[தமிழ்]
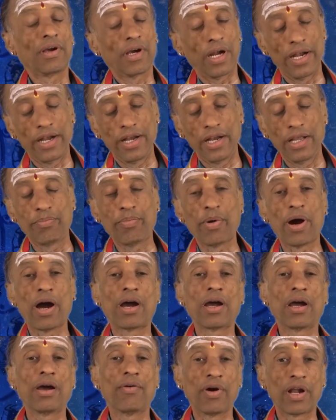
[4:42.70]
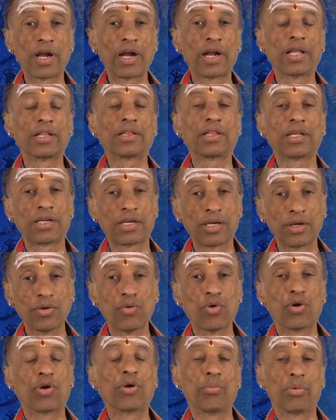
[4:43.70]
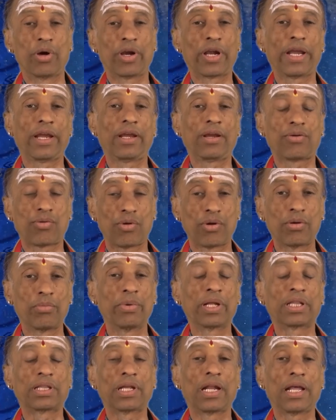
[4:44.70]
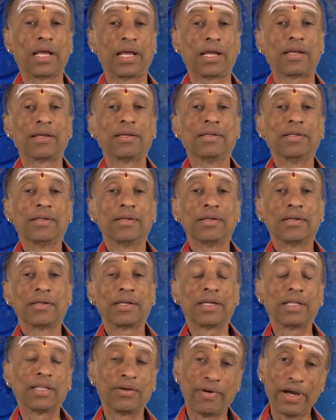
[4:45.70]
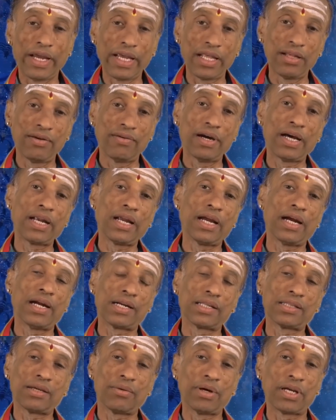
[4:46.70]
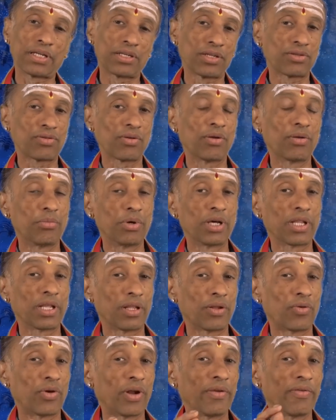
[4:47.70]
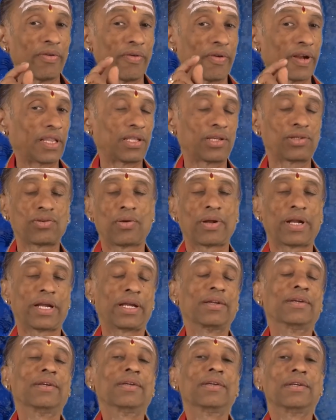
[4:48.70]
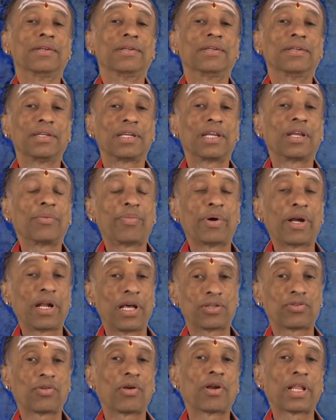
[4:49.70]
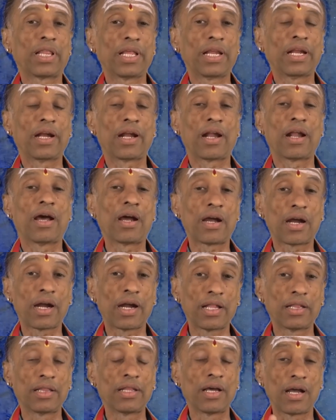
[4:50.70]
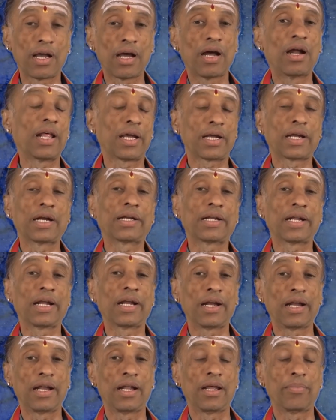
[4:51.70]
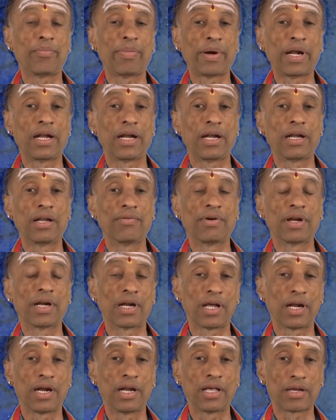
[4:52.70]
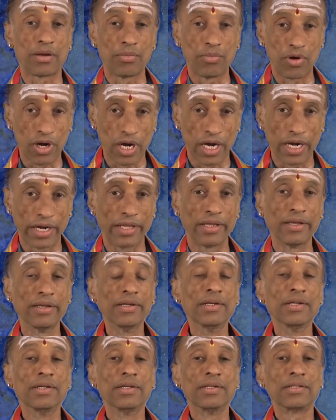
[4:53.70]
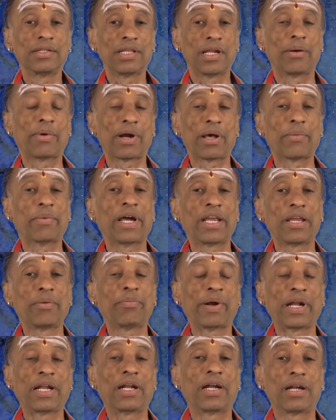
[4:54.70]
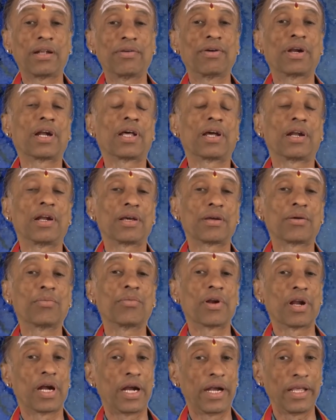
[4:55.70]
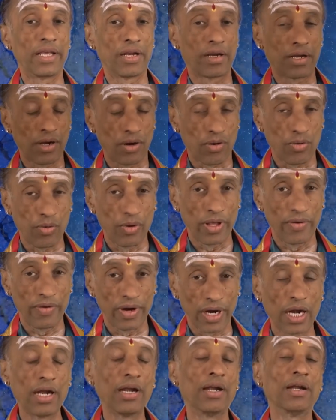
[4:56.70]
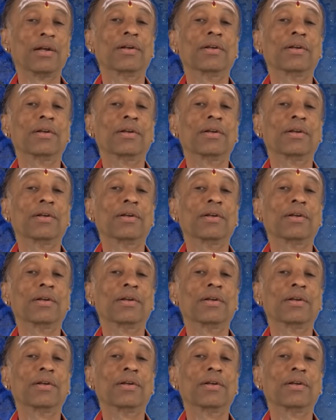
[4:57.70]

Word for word: கண்டிப்பாக வருடத்துக்கு ஒரு முறை குடும்பத்தில் இது வயது வாரியாக அடுத்த மாதம் சொல்லும்போது அதனுடைய விவரத்தை சொல்கிறேன் இப்போ நான் சொல்கிறது என்னென்னா கடந்த காலகட்டங்களில் பன்னெண்டு வருடங்களுக்கு முன்னாடி திருமணமாகி பன்னெண்டு வருடங்களுக்கு முன்னாடி இருக்கக்கூடியவர்கள்